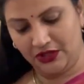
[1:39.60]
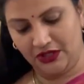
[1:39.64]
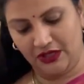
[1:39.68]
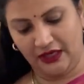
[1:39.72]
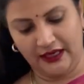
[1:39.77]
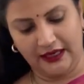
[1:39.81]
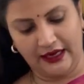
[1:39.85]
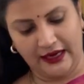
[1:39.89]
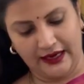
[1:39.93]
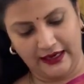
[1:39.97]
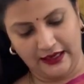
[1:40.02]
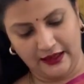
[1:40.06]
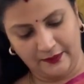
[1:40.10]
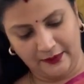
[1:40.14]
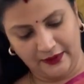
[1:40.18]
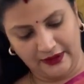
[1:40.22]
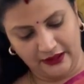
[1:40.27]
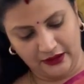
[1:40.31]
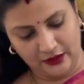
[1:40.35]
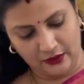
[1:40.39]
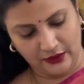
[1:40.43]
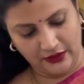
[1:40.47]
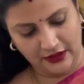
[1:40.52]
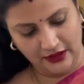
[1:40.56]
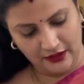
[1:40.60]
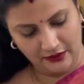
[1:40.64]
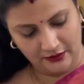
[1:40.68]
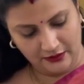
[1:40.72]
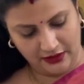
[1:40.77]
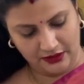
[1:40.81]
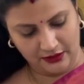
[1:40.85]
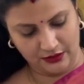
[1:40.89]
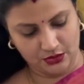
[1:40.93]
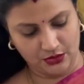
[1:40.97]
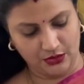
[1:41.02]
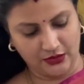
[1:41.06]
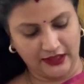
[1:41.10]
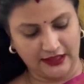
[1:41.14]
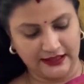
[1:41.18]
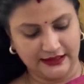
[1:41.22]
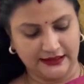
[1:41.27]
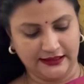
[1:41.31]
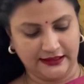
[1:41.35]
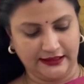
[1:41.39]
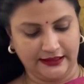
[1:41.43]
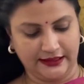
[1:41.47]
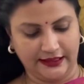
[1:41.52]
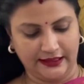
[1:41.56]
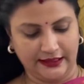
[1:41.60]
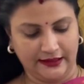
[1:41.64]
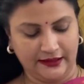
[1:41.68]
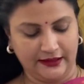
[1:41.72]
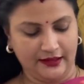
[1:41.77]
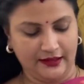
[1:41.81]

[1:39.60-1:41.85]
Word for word: షేడ్ అయినప్పటికీ కూడా మనం చూడాల్సింది